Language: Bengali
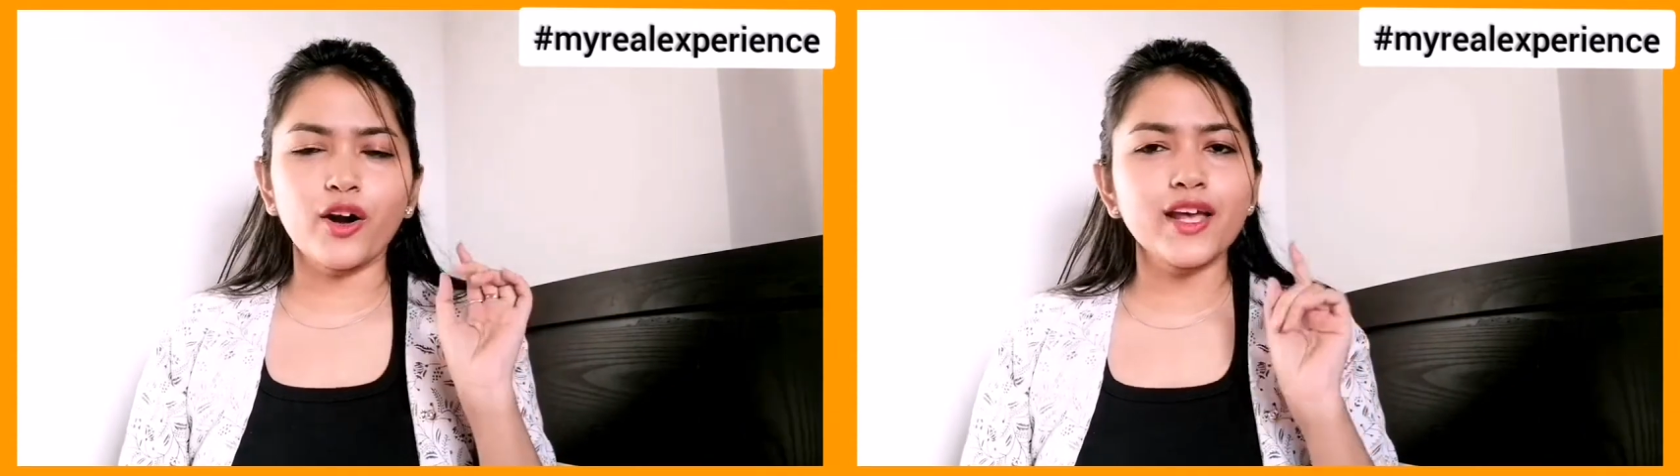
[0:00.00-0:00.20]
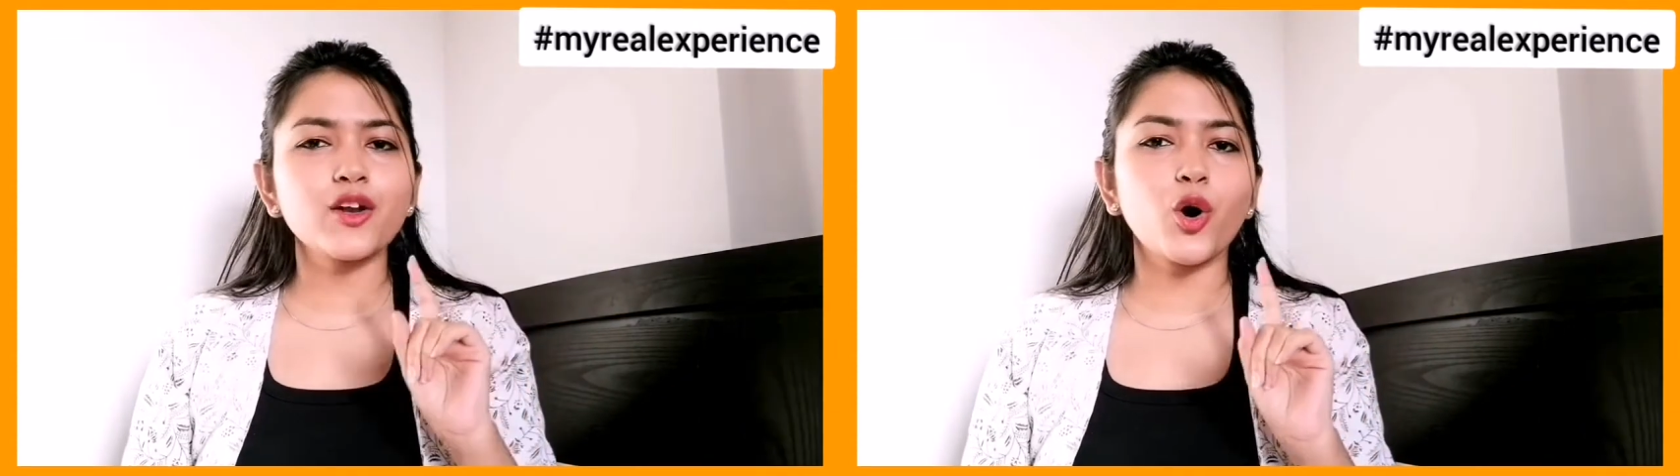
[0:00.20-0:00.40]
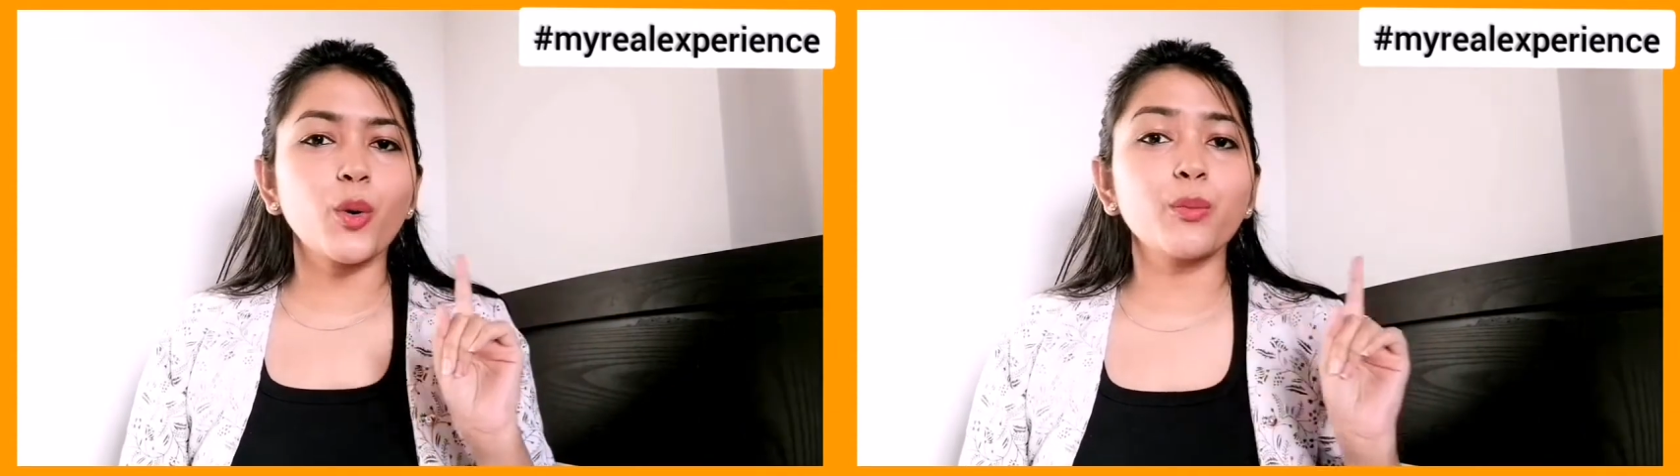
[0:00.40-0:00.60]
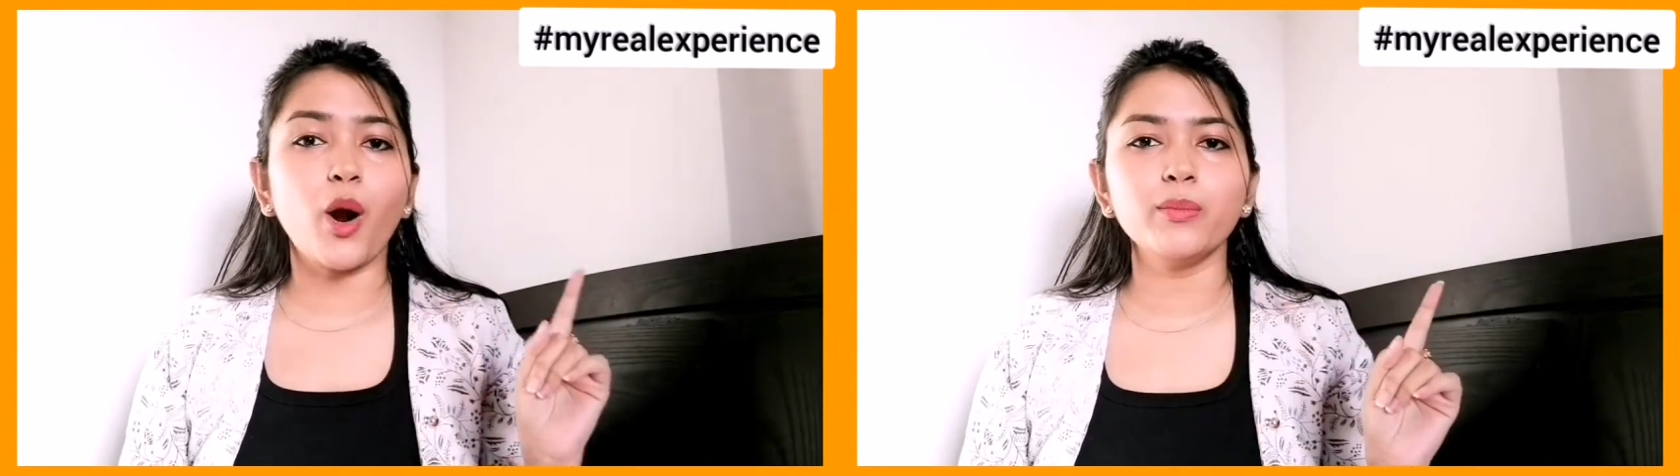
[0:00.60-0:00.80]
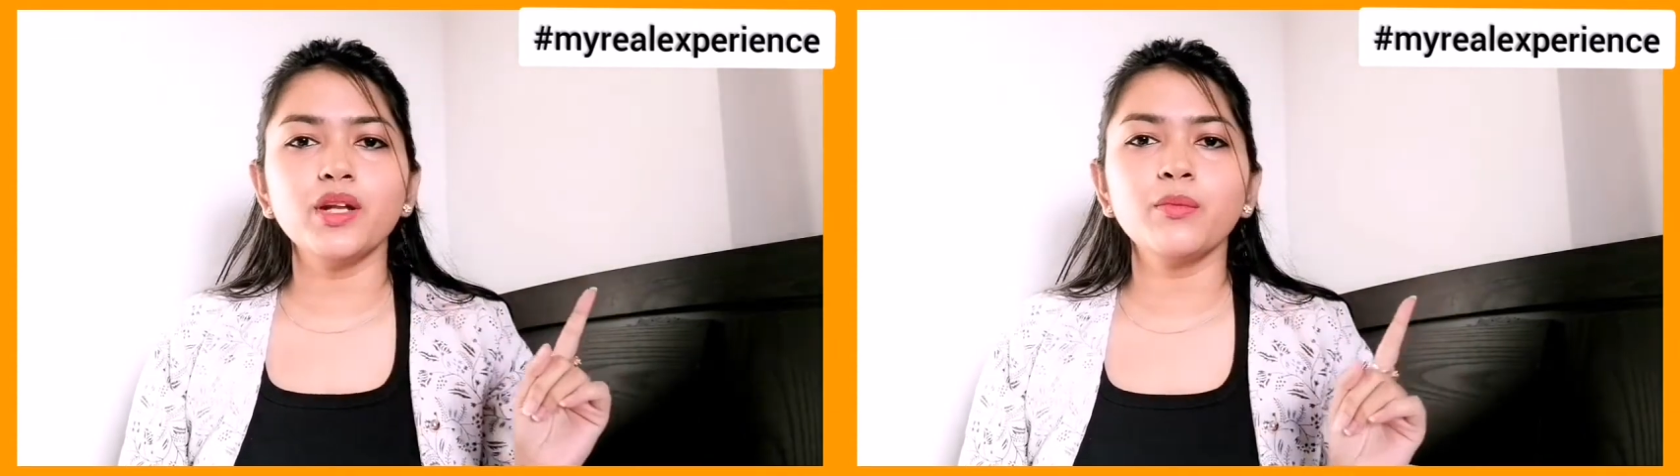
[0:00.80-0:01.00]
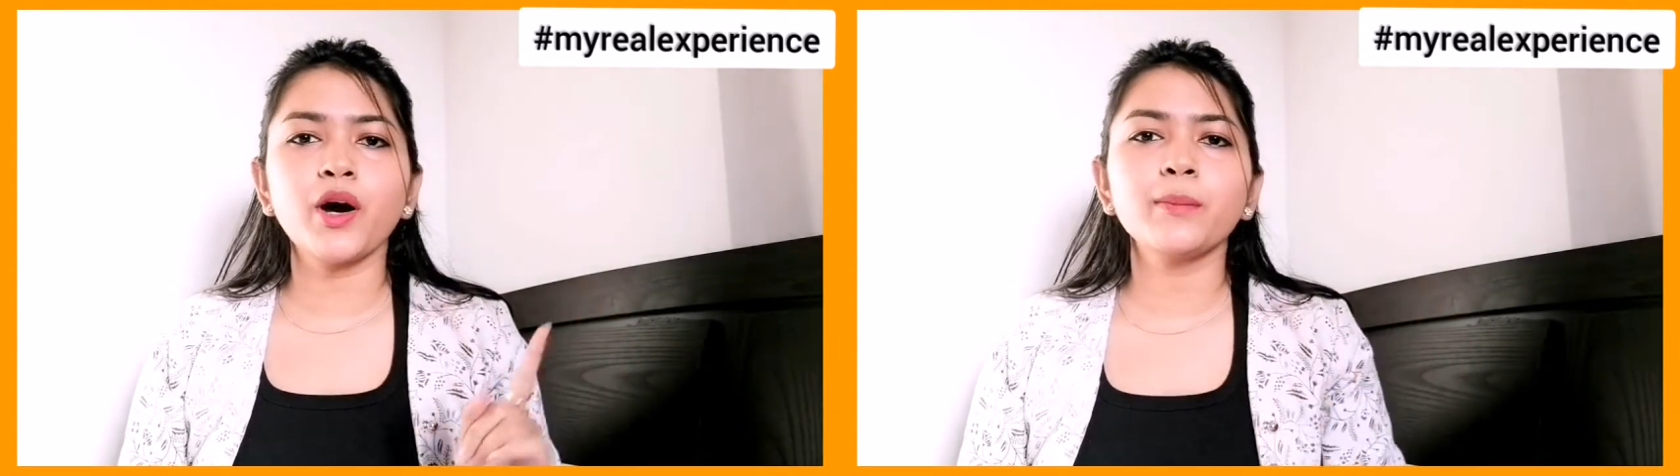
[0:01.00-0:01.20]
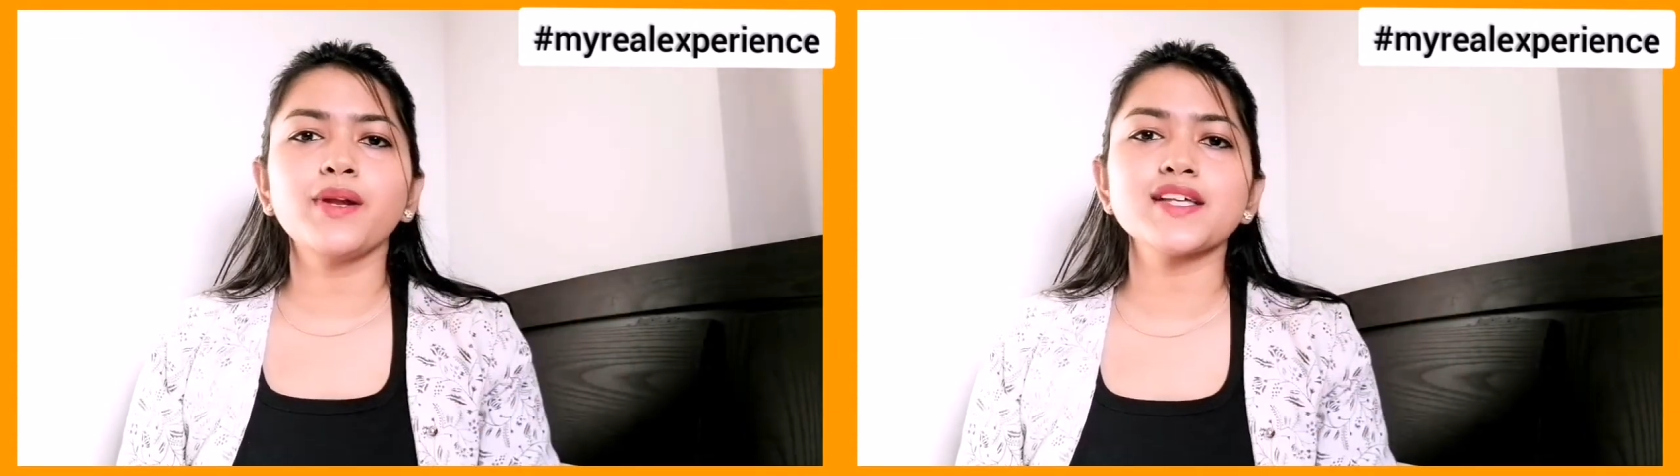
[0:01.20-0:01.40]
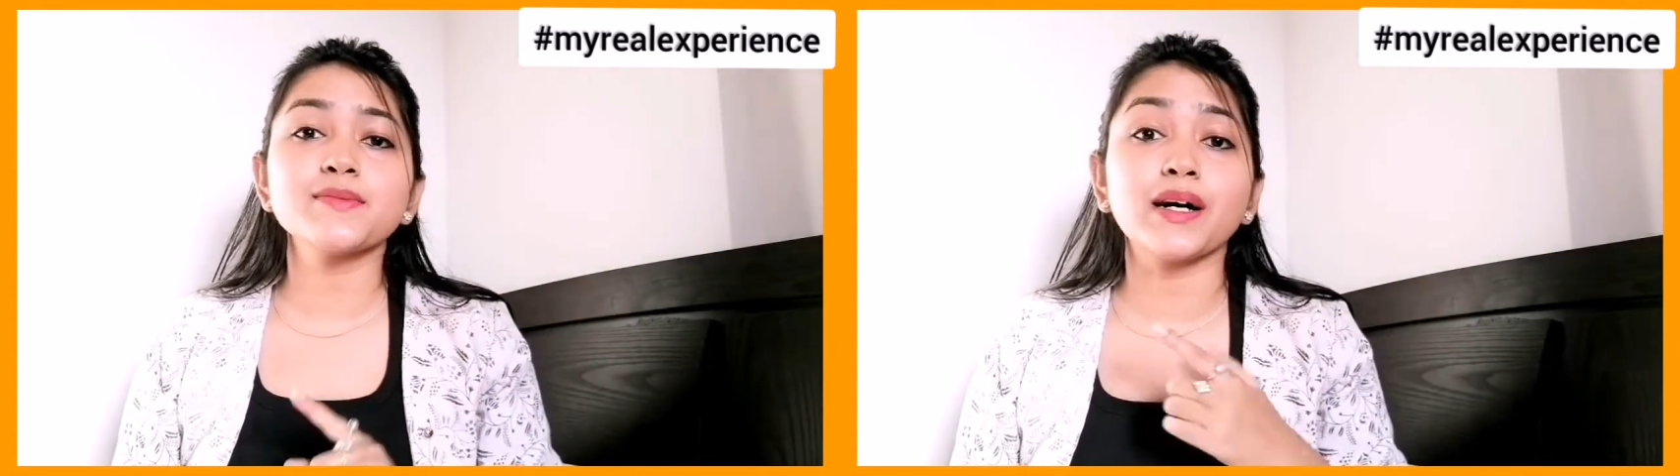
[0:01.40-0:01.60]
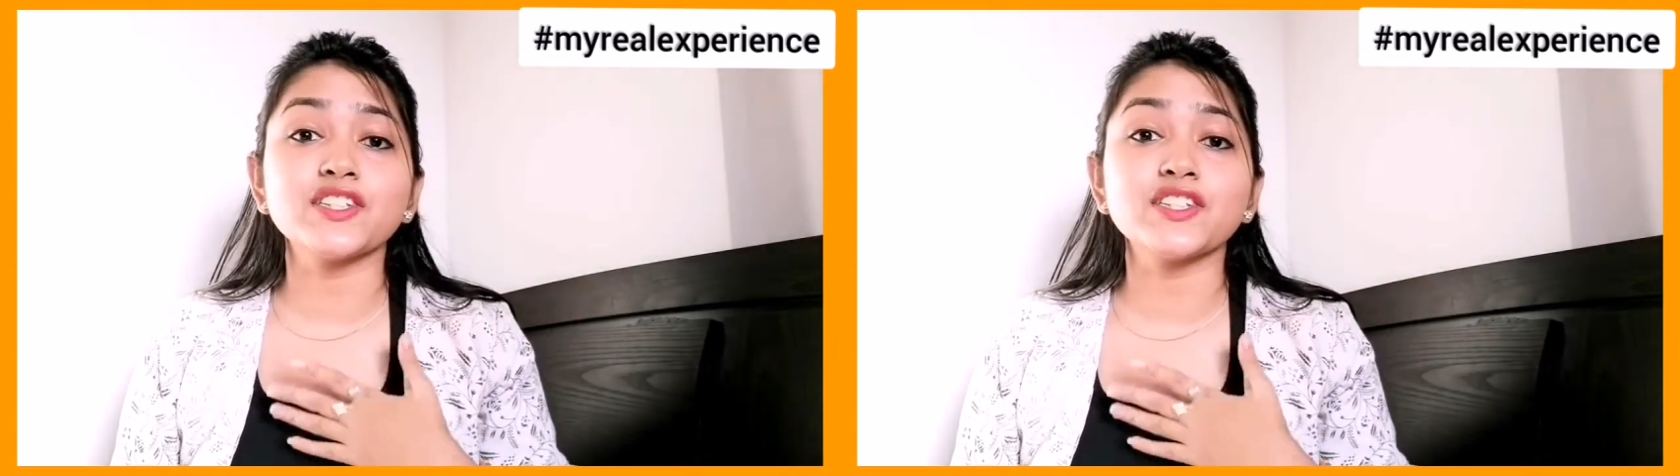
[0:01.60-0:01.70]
অনেক রকম প্রবলেম হয় প্লাস